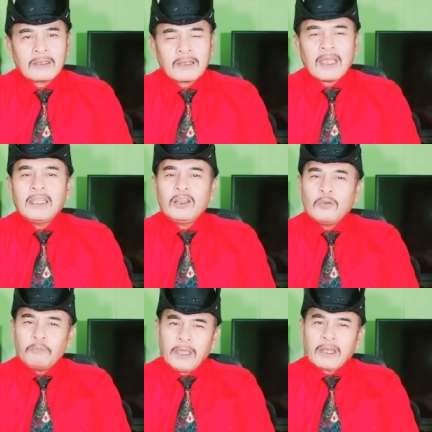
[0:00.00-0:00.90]

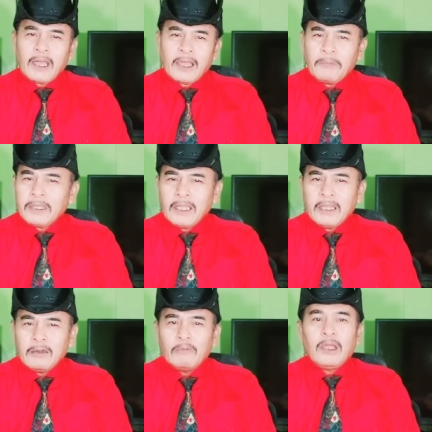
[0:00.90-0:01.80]
Kaninong pira,
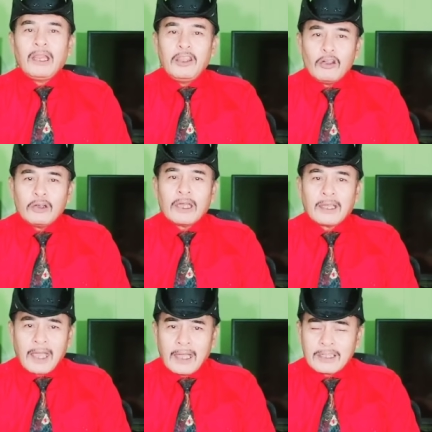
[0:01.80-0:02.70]
imagine, milyon ang
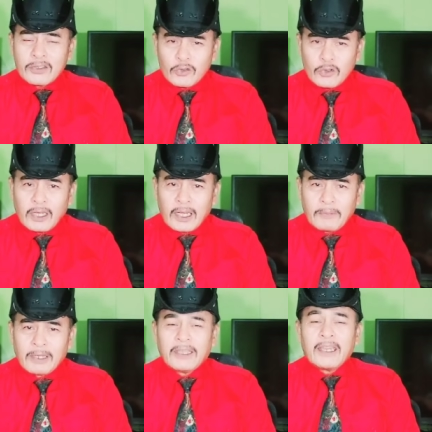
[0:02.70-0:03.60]
gagastusin na
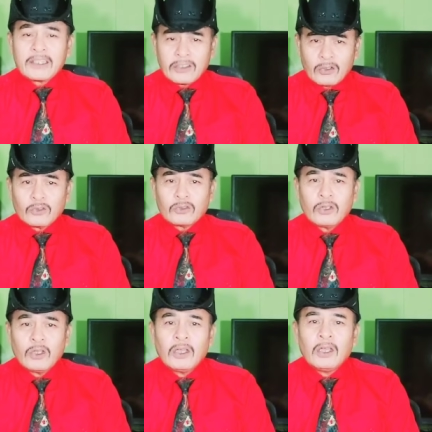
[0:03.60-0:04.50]
naman, ginastos,
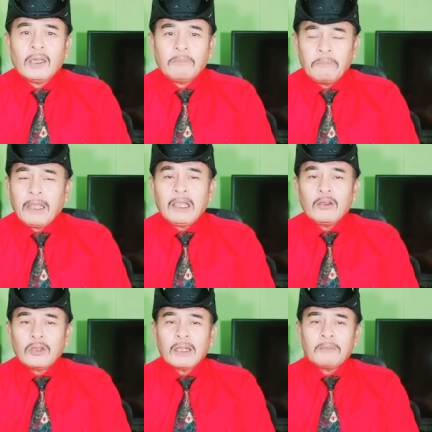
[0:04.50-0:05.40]

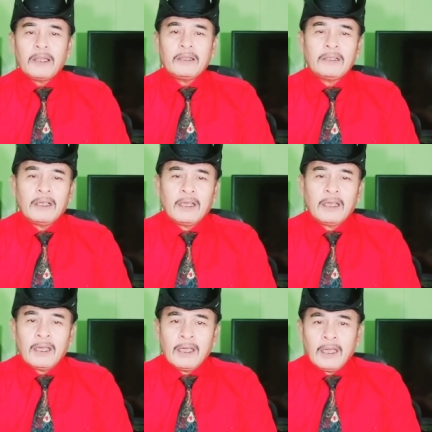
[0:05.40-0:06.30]
milyon na naman.
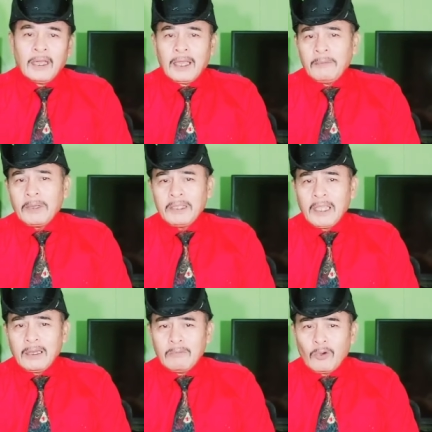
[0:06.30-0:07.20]

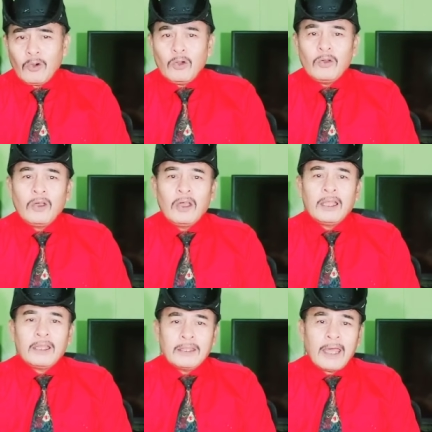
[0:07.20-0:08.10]
Imagine mo,
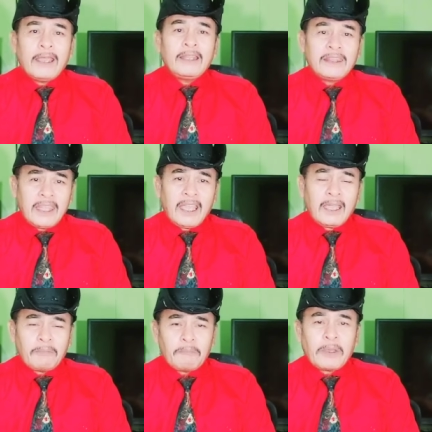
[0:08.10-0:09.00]

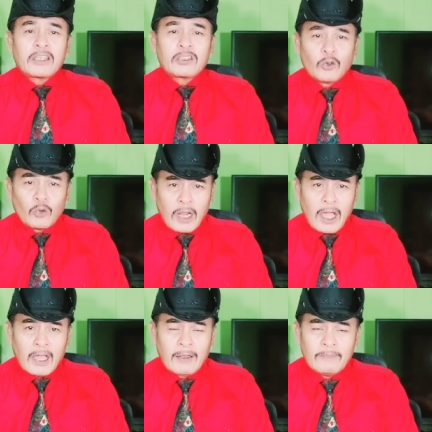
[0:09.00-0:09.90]
90 persona
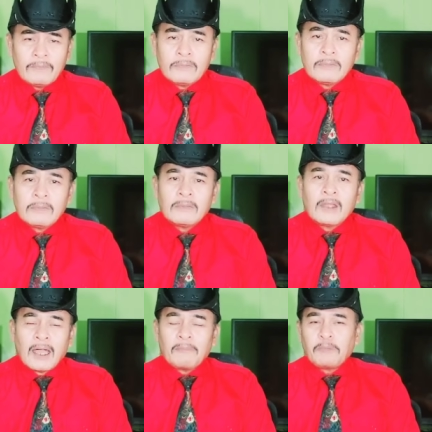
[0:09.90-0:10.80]

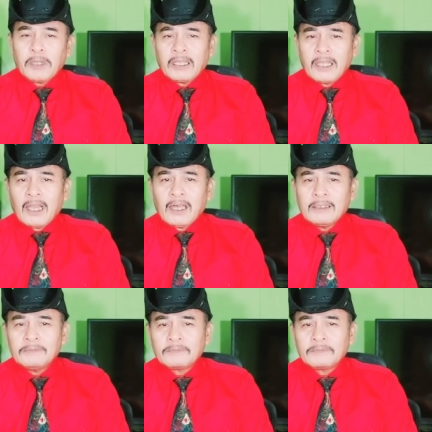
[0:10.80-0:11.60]
ang pinadala.